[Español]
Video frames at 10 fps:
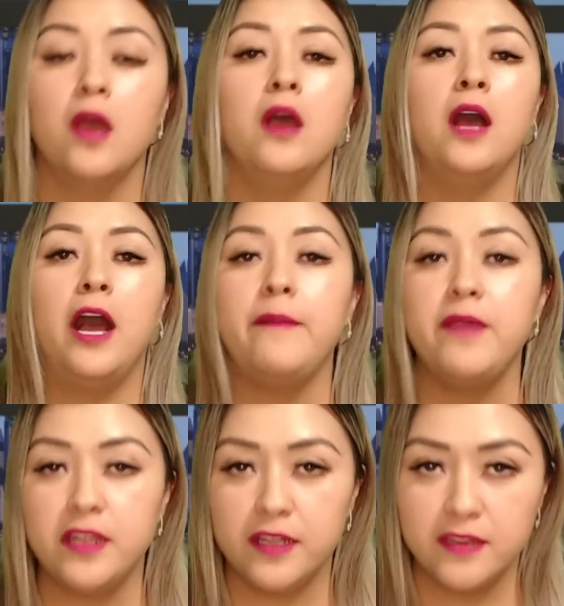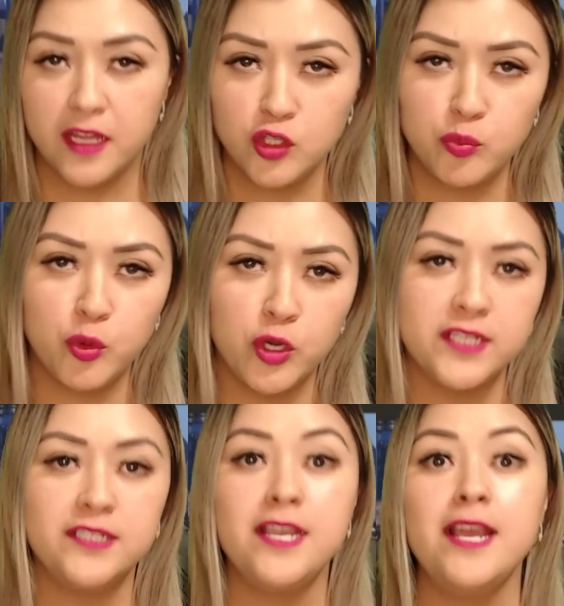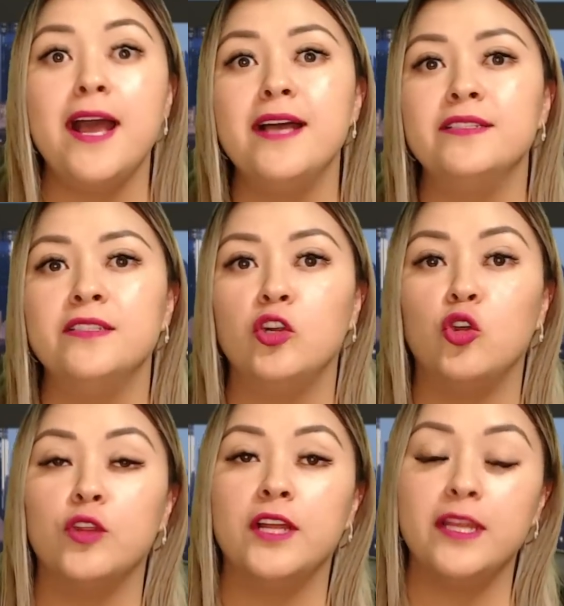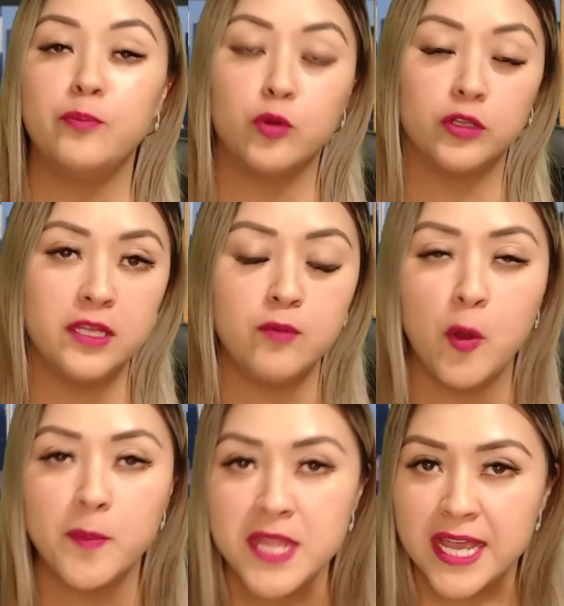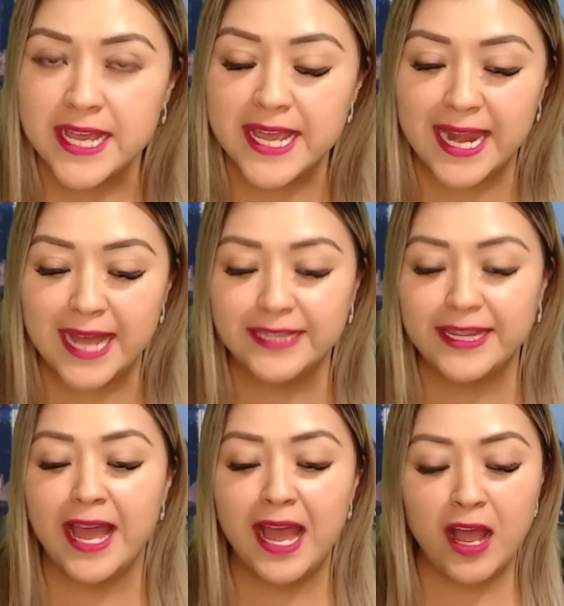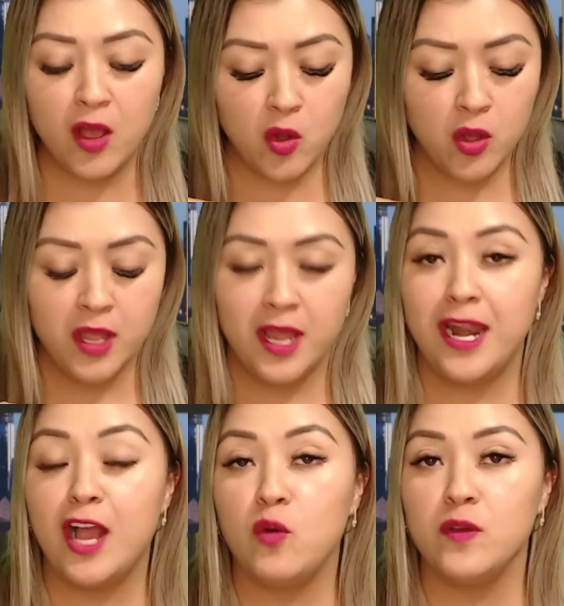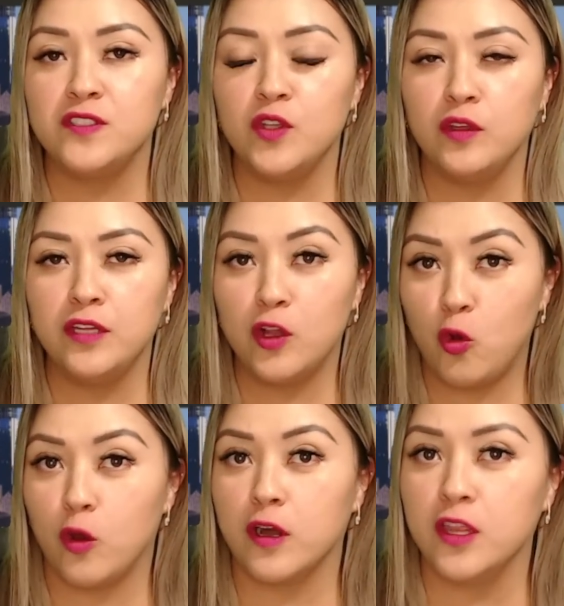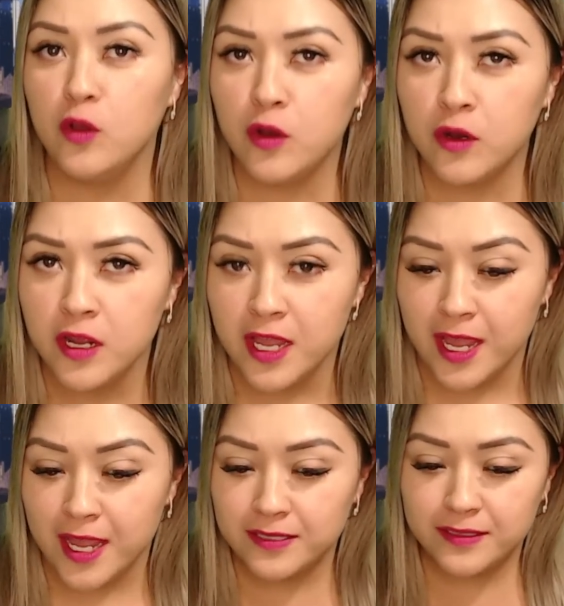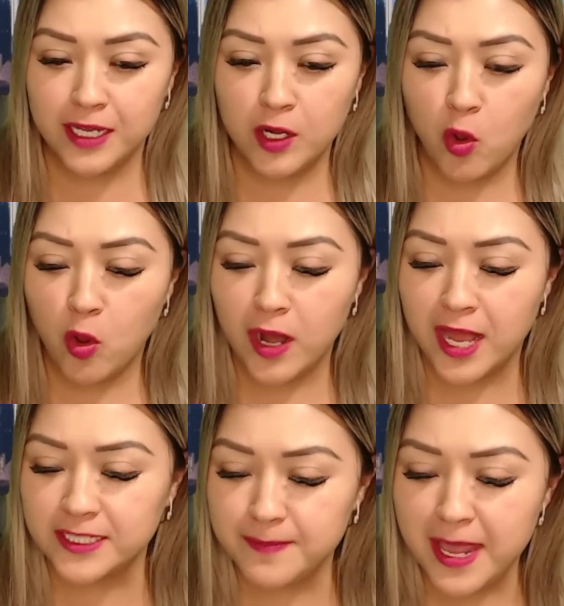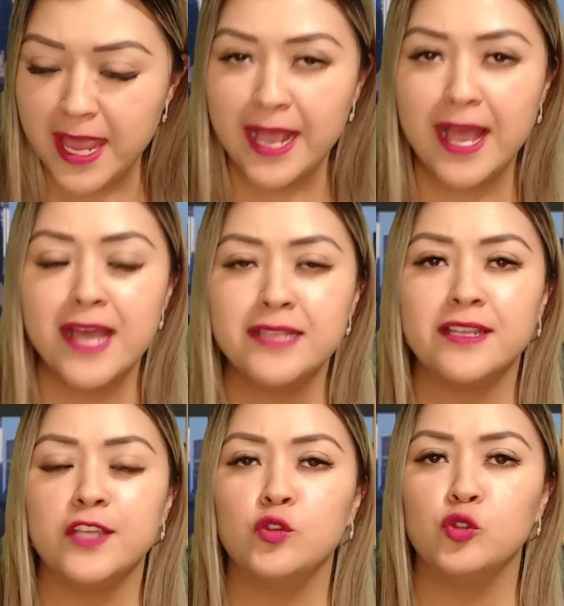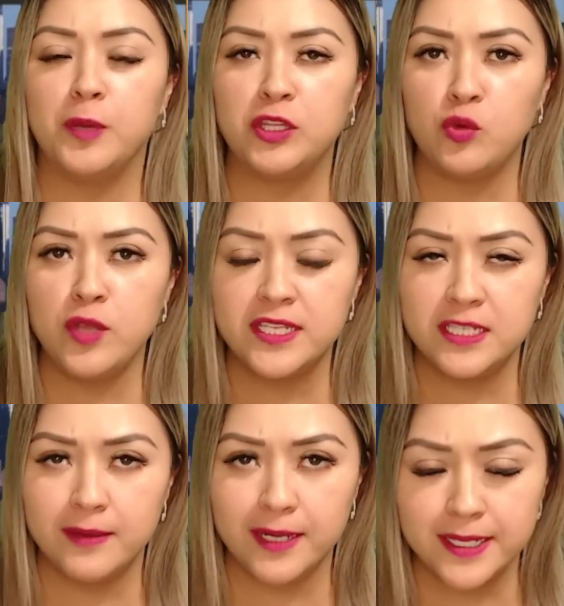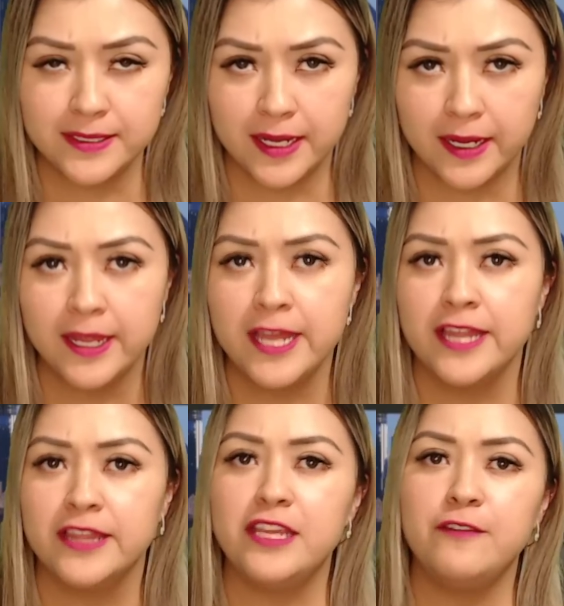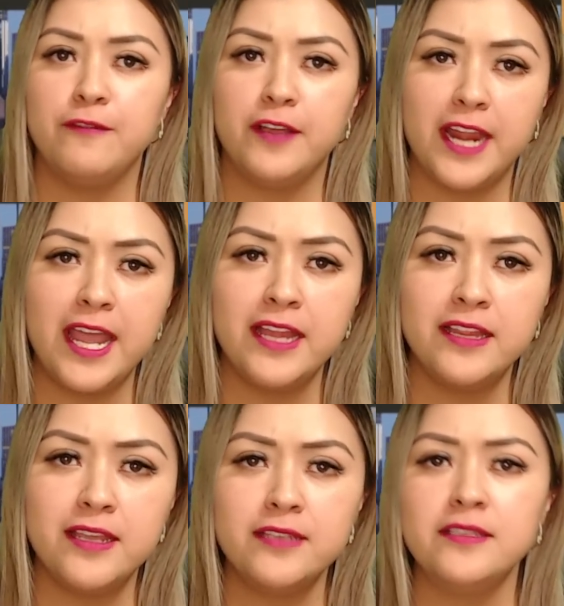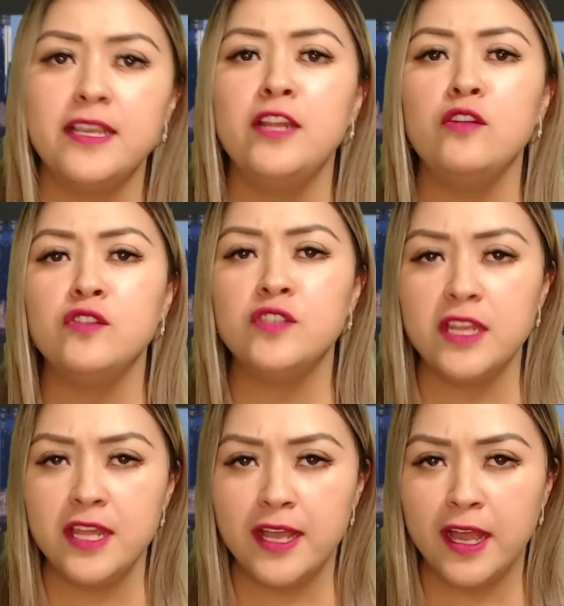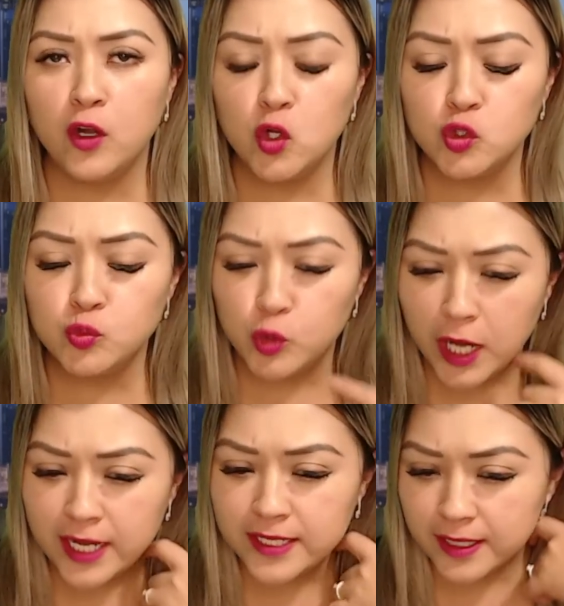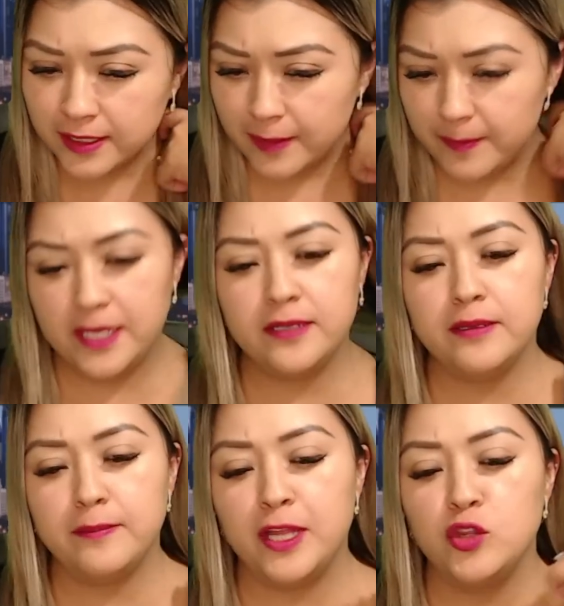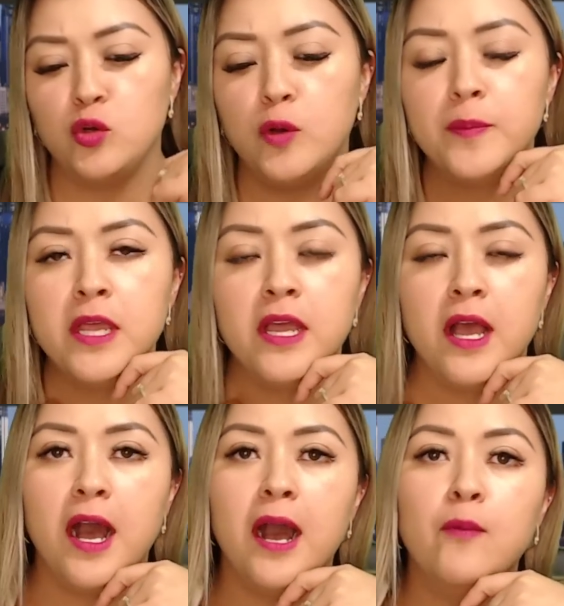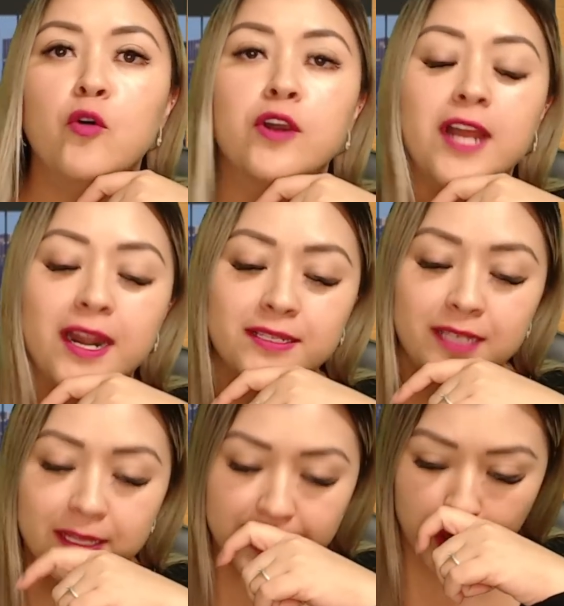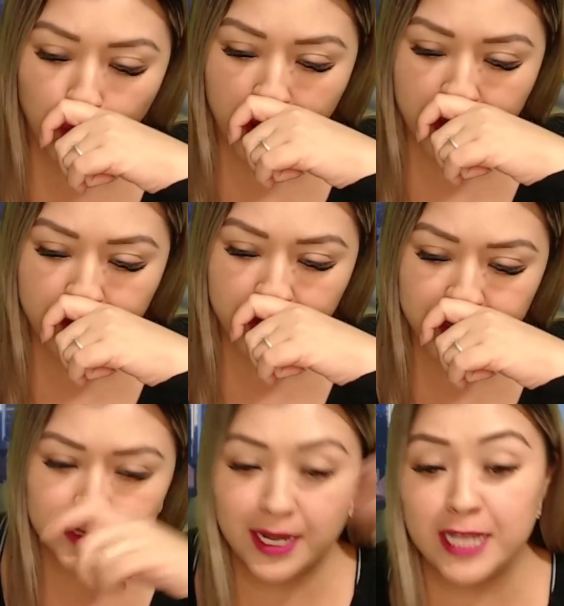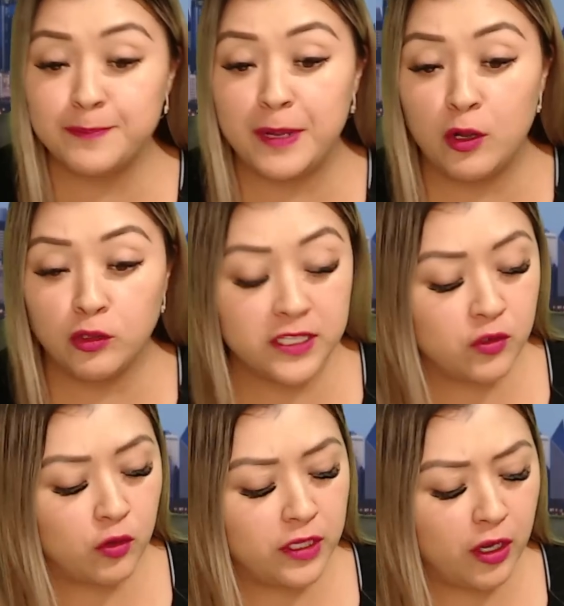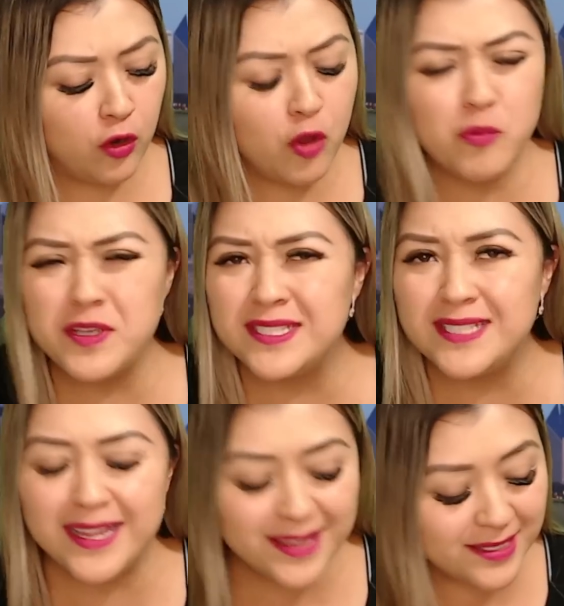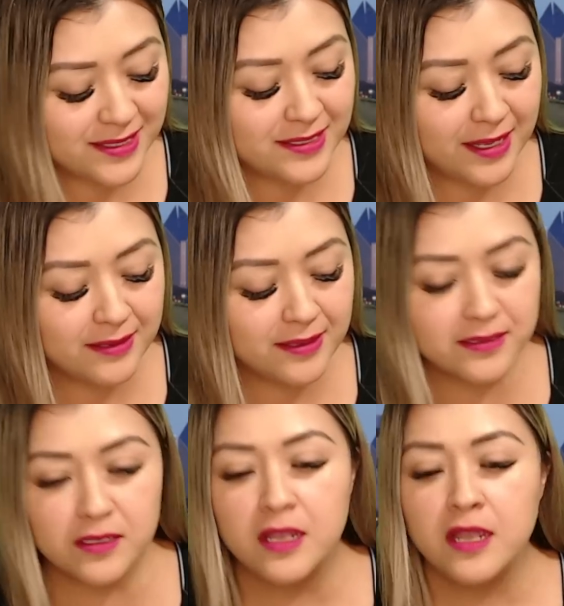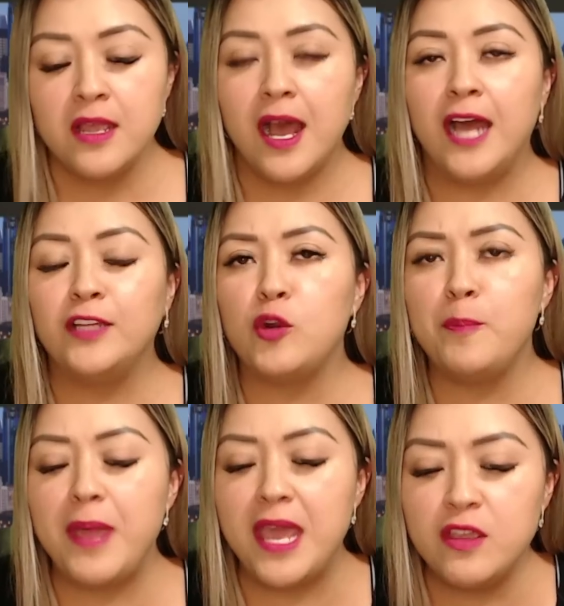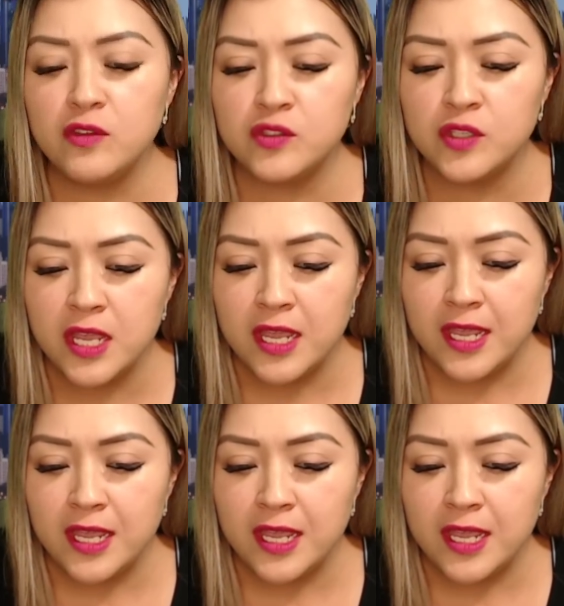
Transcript: amedrentando policías, lo del Deportivo gelatao la cuestión del corredor estilo Las Vegas, que sus patrullas iban a ser diferentes y no se diga los murales que también mandó a borrar Sandra Cuevas, las pelotas con dinero, no, pues tantas y tantas atropellos